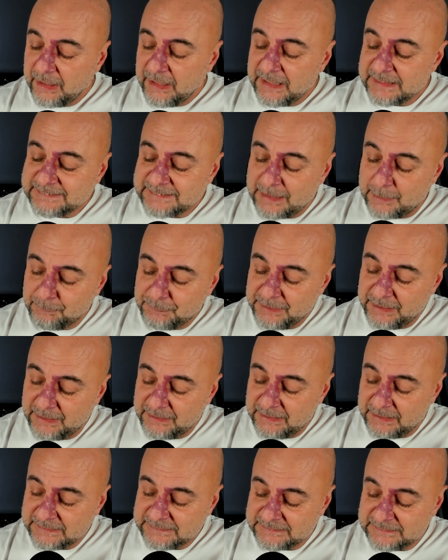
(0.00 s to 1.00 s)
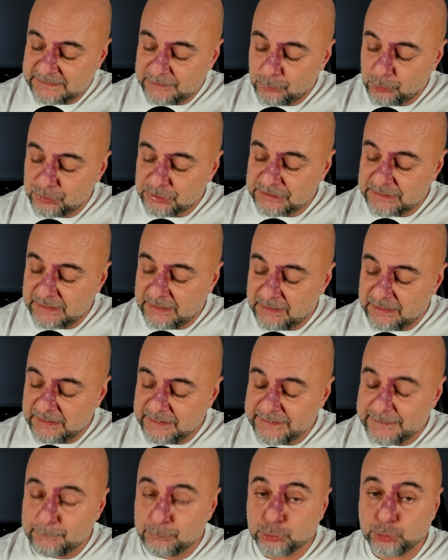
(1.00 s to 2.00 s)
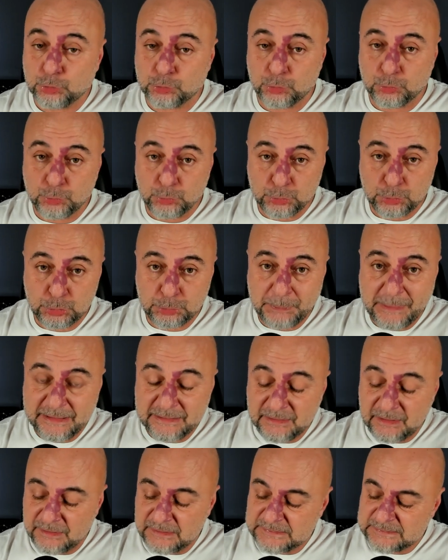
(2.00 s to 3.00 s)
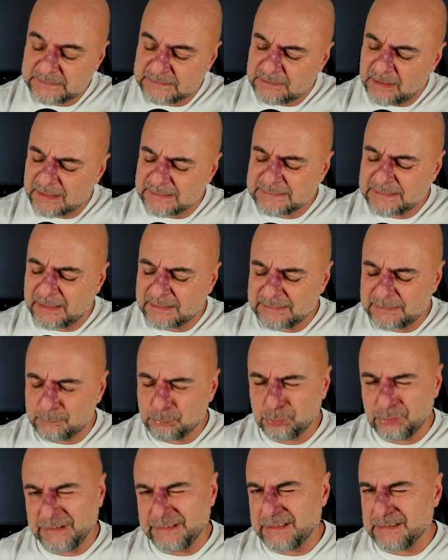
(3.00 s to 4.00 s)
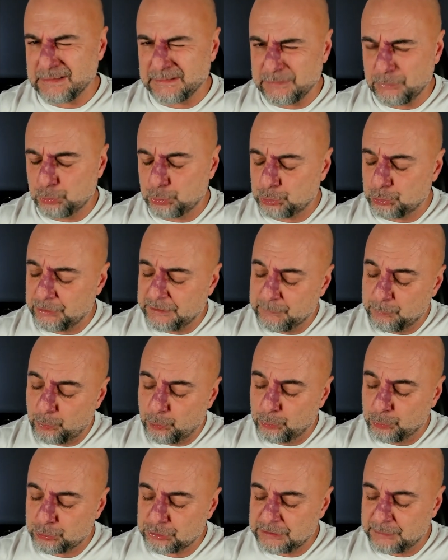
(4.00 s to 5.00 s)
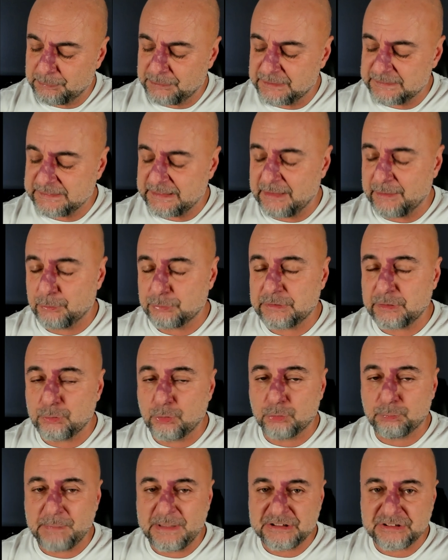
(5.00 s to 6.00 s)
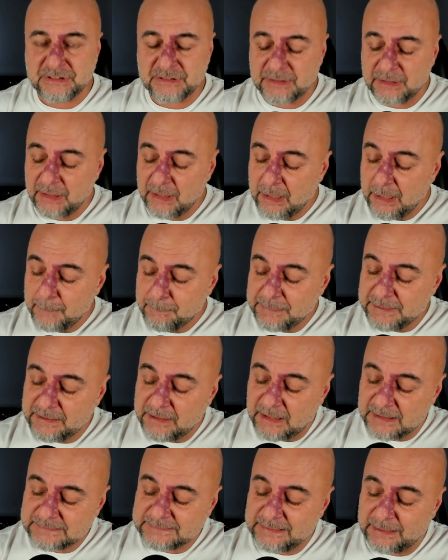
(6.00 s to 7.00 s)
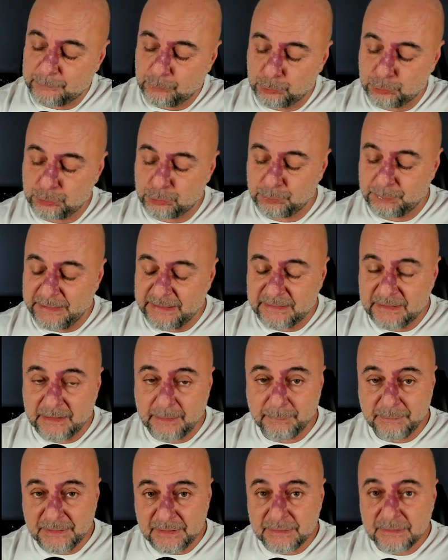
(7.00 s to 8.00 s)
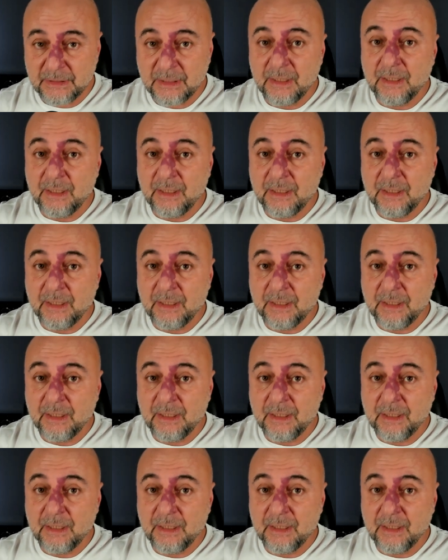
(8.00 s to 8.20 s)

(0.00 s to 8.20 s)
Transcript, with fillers: S&P endeksinde %2,5'luk düşüş bekleriz. Nasdaq'ta bunun iki katı düşüyor gibi öyle düşünebiliriz. Yani %4-5'lik bir Nasdaq düşüşü beklenebilir.